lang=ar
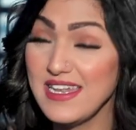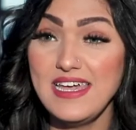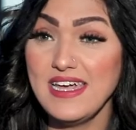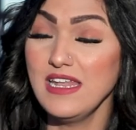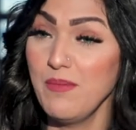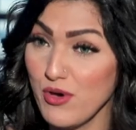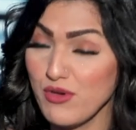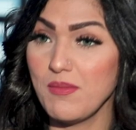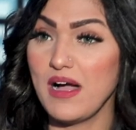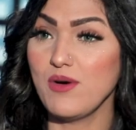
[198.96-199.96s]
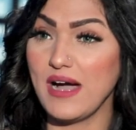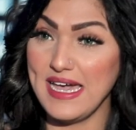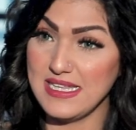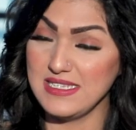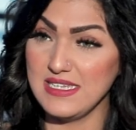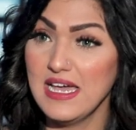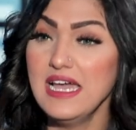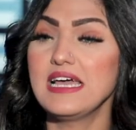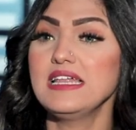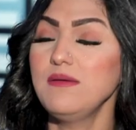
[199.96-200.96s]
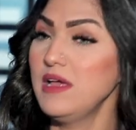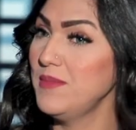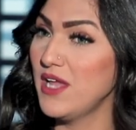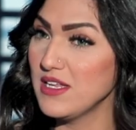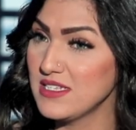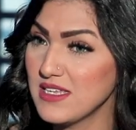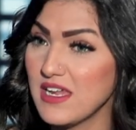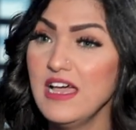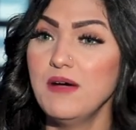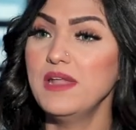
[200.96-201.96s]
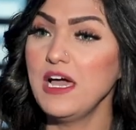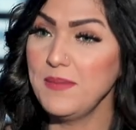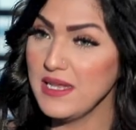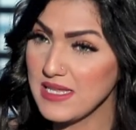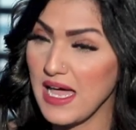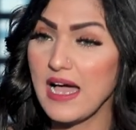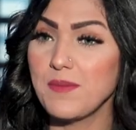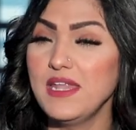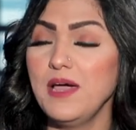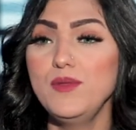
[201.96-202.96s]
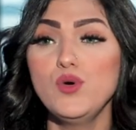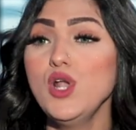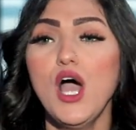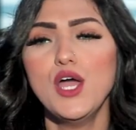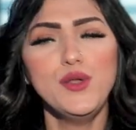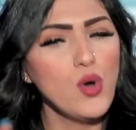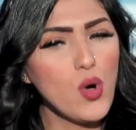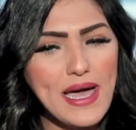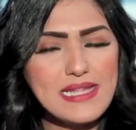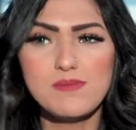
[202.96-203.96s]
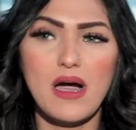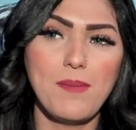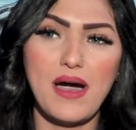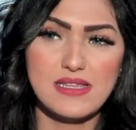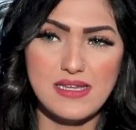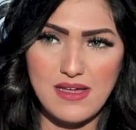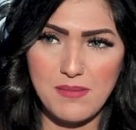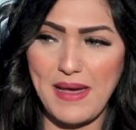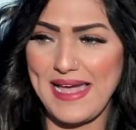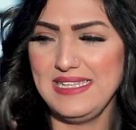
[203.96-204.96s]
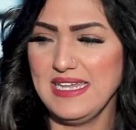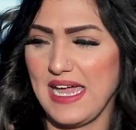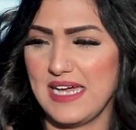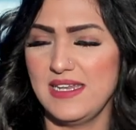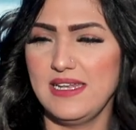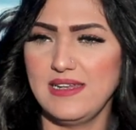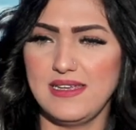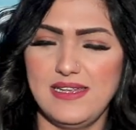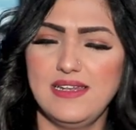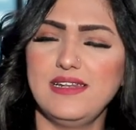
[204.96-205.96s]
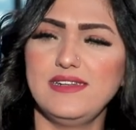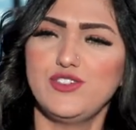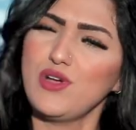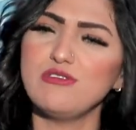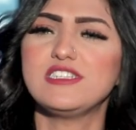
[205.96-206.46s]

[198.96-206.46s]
ليه احنا بنخرج معاكم عادي لكن احنا بنحب نهزر بنحب نضحك بنحب نقول نكت مع بعضنا بعيدا عن الشوكه